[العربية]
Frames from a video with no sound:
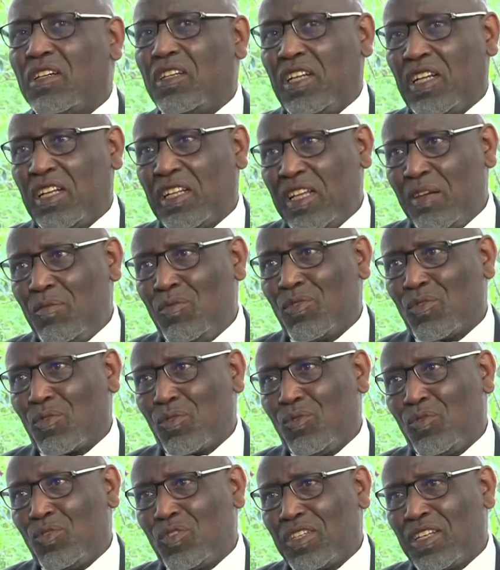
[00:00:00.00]
أنا دائما
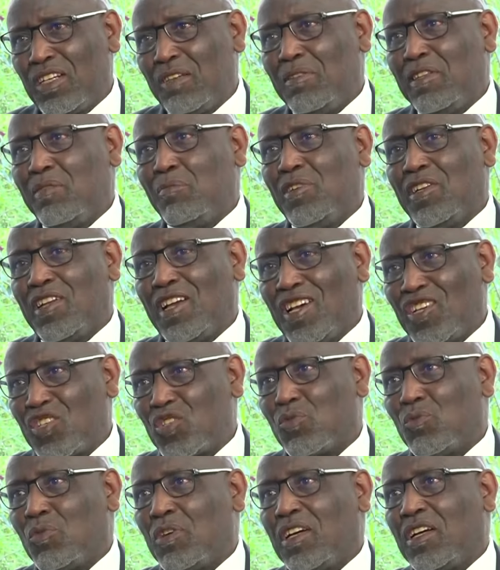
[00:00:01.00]
نقول للتلاميذ من
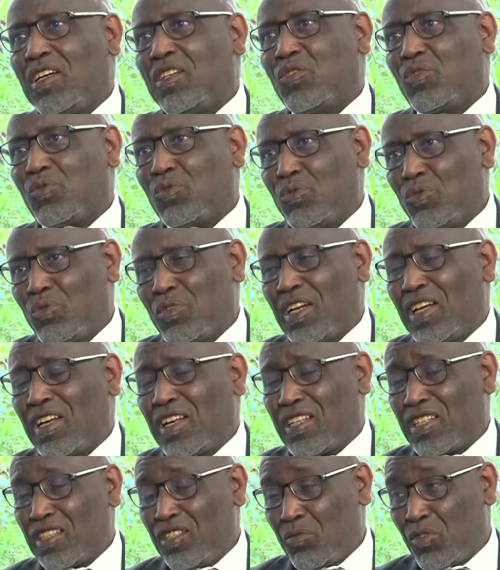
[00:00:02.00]
أسوأ السلوكات
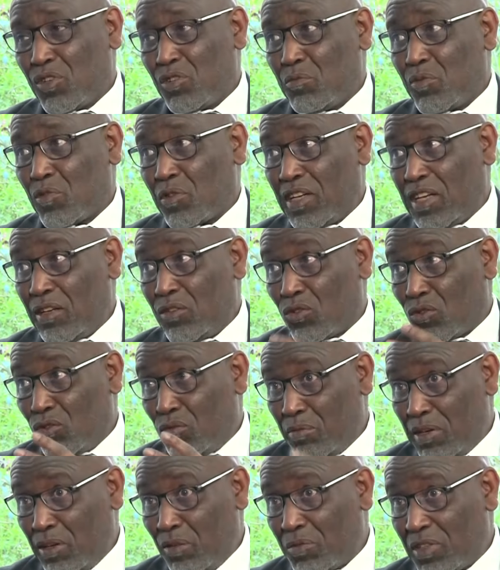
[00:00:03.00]
التي يمكن يقوم
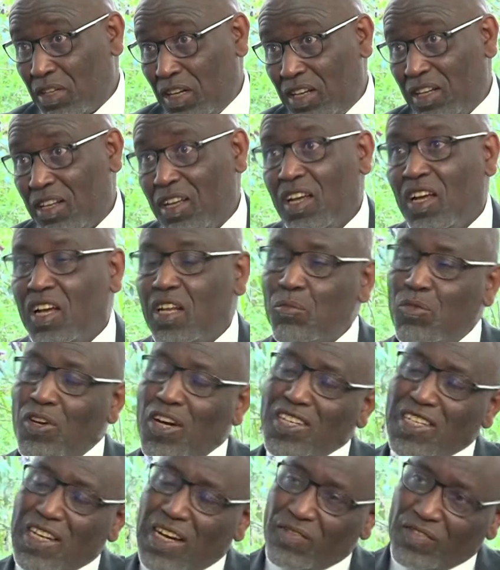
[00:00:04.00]
بها الامتحان
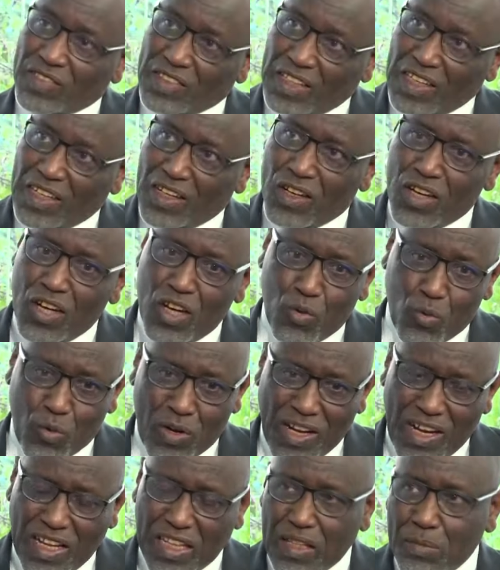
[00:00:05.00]
المراجعة في الطريق
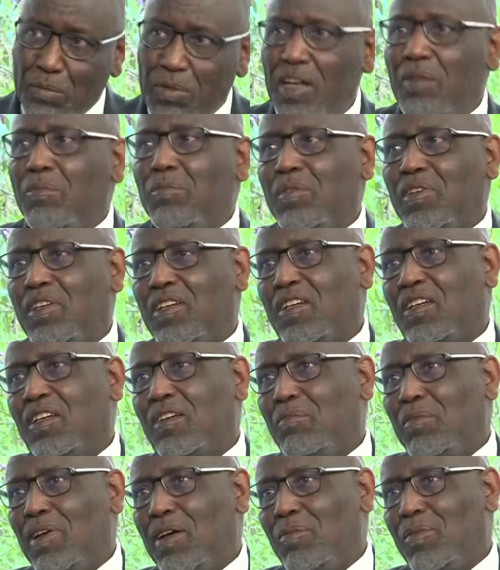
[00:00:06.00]
ولا عند باب آه،
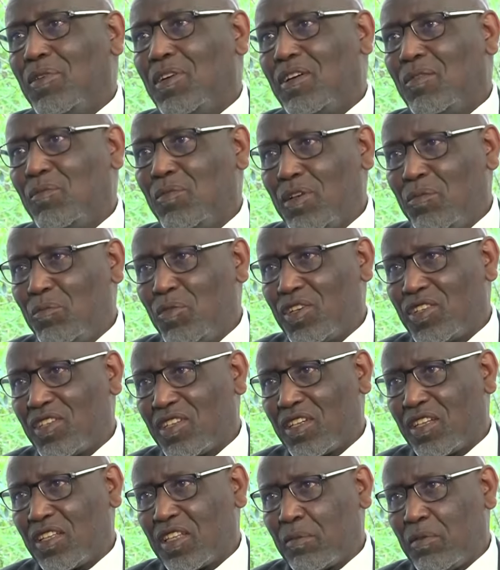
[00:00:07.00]
باب آه،
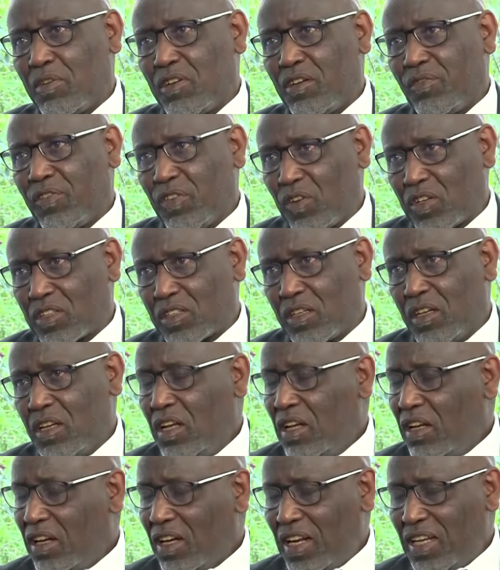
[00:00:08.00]
المؤسسة التربوية في وقت
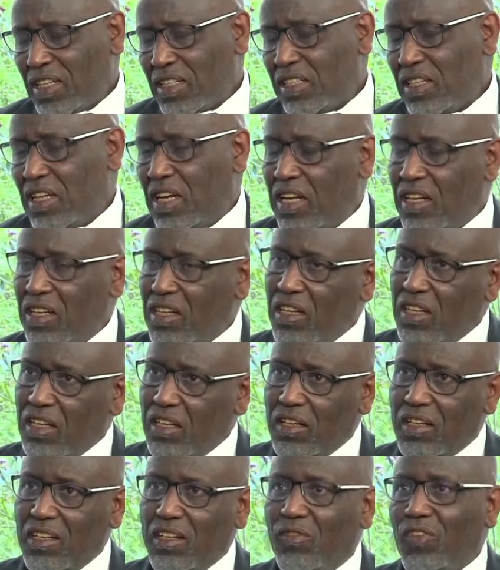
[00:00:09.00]
خلاص الآن
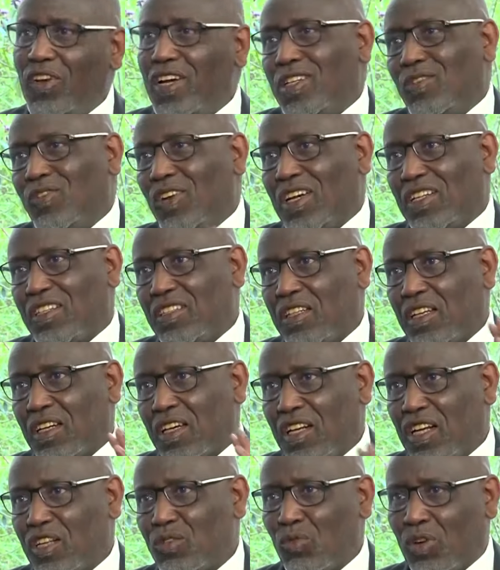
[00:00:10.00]
اللي فات فات اللي
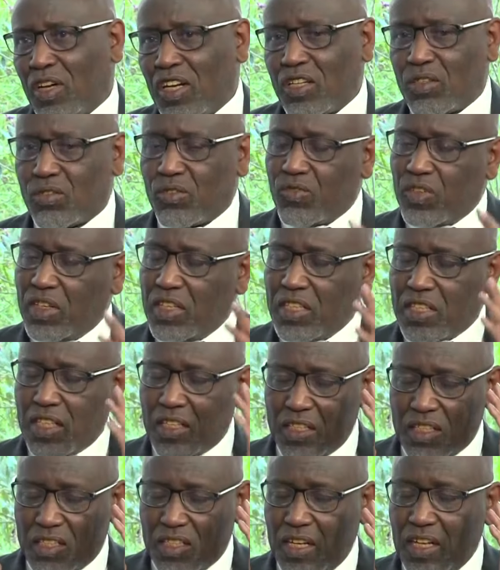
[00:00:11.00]
قريته قريته فالإنسان
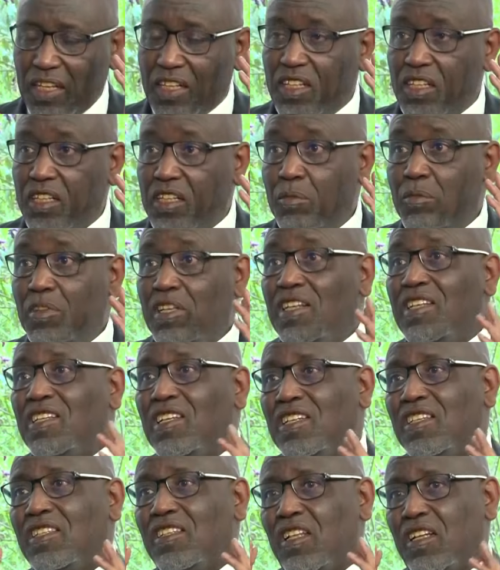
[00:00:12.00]
يستعد يبدأ الإنسان
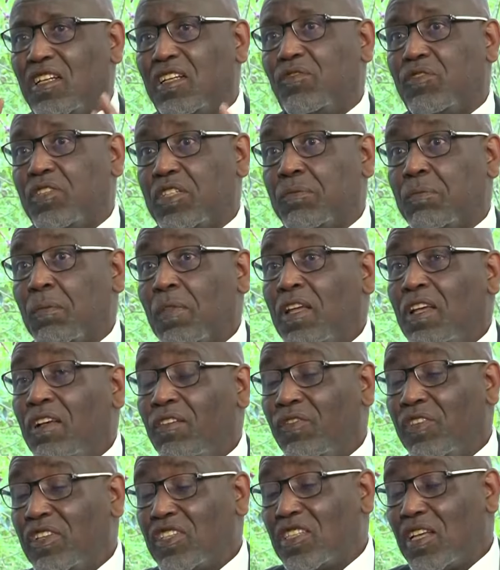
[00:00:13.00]
استعداد نفسي
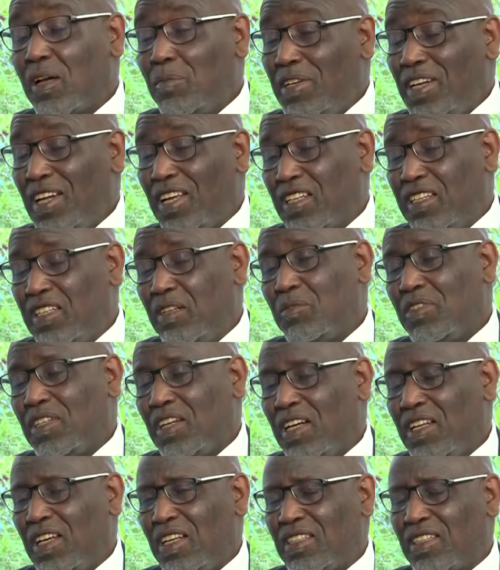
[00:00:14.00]
في صبيحة
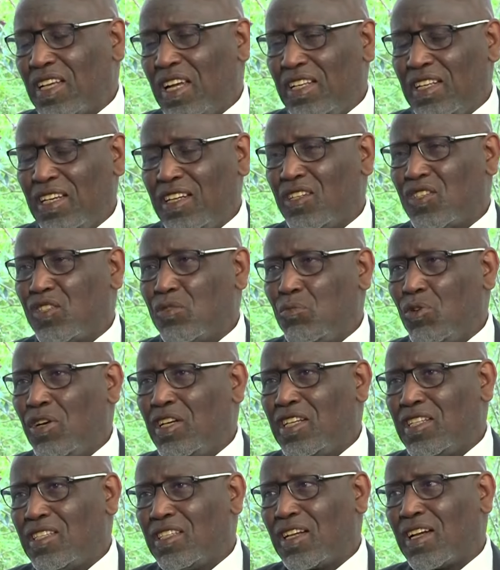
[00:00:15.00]
الامتحانات كاين حاجة يسموها
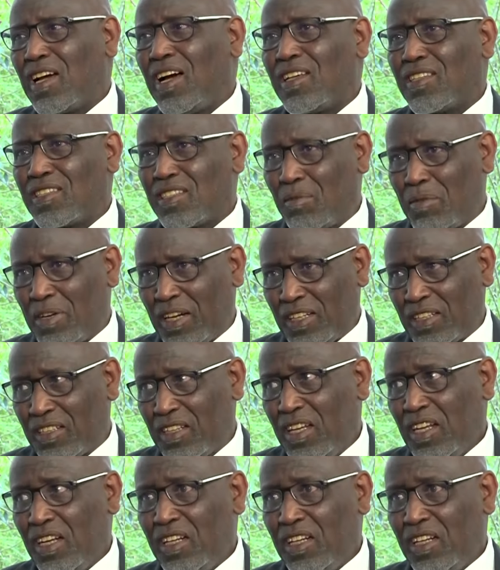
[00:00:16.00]
الاسترخاء الصباحي إيه.